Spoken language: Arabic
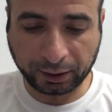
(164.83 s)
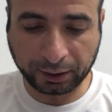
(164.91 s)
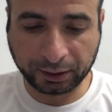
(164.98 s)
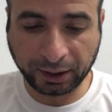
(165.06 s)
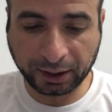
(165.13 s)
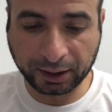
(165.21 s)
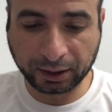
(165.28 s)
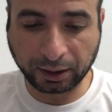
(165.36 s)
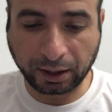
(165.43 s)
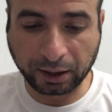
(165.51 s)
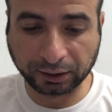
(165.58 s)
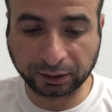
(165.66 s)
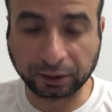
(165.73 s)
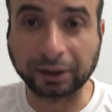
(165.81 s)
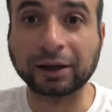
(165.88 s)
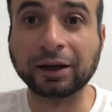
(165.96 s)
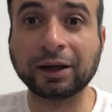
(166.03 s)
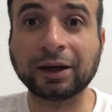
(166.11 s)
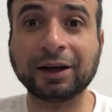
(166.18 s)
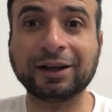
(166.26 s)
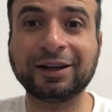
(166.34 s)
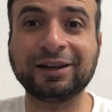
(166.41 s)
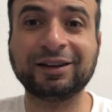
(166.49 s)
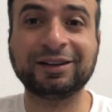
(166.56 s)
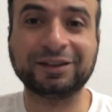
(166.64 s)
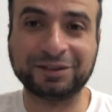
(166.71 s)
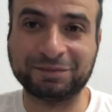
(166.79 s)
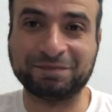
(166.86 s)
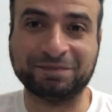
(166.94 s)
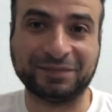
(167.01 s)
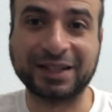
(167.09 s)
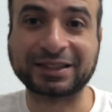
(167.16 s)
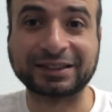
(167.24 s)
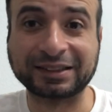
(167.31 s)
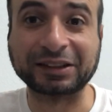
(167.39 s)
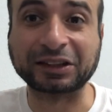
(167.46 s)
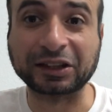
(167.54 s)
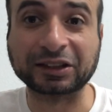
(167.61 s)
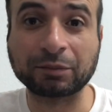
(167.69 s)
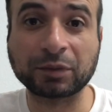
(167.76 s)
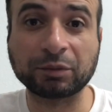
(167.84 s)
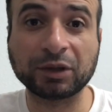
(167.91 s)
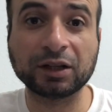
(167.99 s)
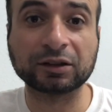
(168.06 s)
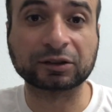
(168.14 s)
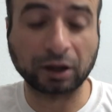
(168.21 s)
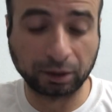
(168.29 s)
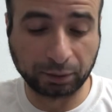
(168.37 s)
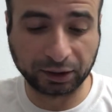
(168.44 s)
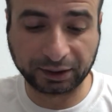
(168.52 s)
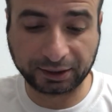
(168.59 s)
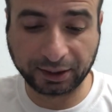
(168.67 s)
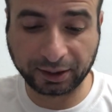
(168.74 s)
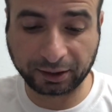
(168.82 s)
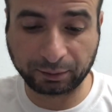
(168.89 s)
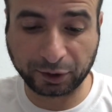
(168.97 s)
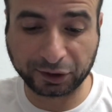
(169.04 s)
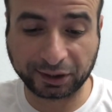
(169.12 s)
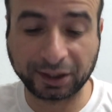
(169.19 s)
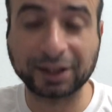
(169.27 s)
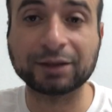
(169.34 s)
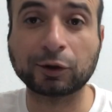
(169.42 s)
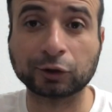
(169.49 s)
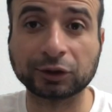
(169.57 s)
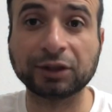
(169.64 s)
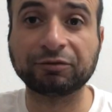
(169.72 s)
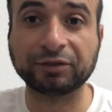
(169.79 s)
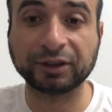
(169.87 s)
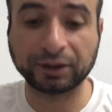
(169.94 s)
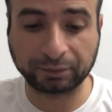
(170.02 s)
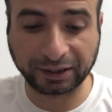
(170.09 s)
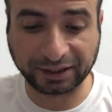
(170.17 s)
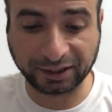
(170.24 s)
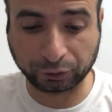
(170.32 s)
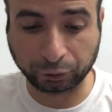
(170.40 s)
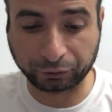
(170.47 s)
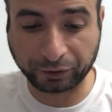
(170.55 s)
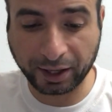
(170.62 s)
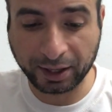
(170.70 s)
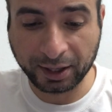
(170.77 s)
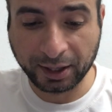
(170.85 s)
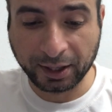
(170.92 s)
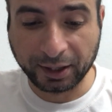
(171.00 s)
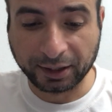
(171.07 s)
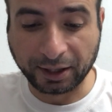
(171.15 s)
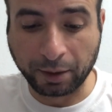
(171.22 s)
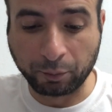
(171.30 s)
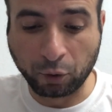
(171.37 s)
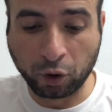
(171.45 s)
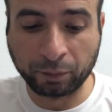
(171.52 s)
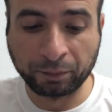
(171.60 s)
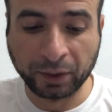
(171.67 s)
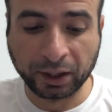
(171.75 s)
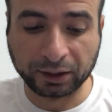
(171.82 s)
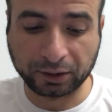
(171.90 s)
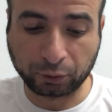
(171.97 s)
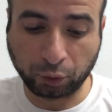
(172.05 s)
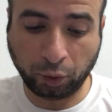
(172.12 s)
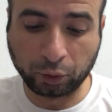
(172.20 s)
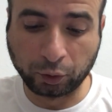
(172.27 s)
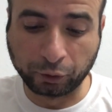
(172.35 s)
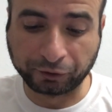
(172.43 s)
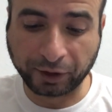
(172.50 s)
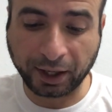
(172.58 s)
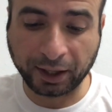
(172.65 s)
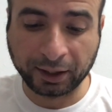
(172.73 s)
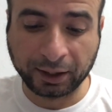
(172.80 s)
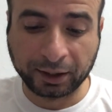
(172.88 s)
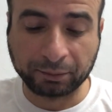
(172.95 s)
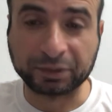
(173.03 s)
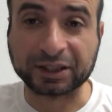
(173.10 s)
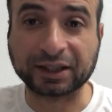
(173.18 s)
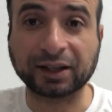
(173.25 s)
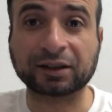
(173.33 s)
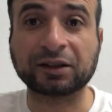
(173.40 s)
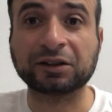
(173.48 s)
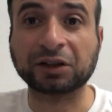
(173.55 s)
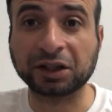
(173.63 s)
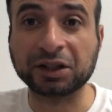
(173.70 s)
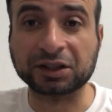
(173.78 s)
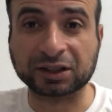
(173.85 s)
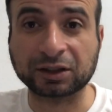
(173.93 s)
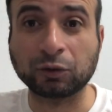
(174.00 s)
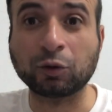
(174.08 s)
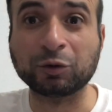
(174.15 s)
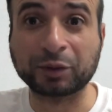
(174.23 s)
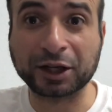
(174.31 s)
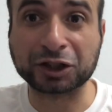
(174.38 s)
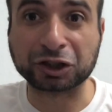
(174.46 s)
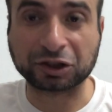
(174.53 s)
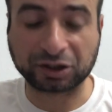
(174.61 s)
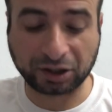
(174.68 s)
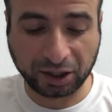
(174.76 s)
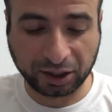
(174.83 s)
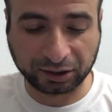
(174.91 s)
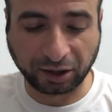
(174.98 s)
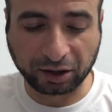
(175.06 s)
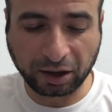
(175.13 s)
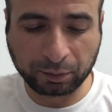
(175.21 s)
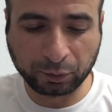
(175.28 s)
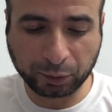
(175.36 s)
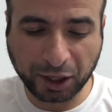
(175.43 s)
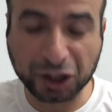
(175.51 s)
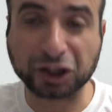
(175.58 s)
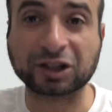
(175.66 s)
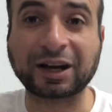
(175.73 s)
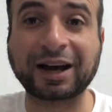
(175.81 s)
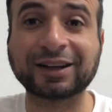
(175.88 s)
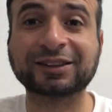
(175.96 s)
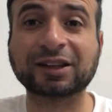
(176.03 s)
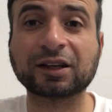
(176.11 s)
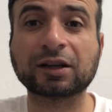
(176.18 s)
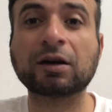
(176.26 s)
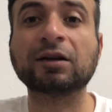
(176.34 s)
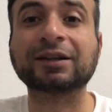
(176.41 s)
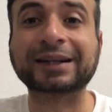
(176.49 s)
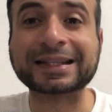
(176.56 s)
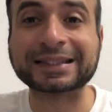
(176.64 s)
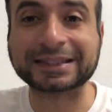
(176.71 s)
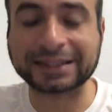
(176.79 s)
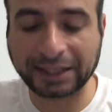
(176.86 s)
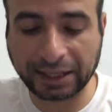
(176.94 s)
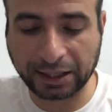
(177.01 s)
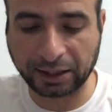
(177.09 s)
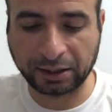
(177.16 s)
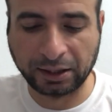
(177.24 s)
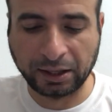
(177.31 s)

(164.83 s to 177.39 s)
نيجي للخط آه، الناس كتيرة تهتم بيه الطلبة الكتير المصريين اللي موجودين في مدينة أوفا يهمهم يروحوا أوفا بسعر رخيص ومباشر طيران مباشر على طيران رسية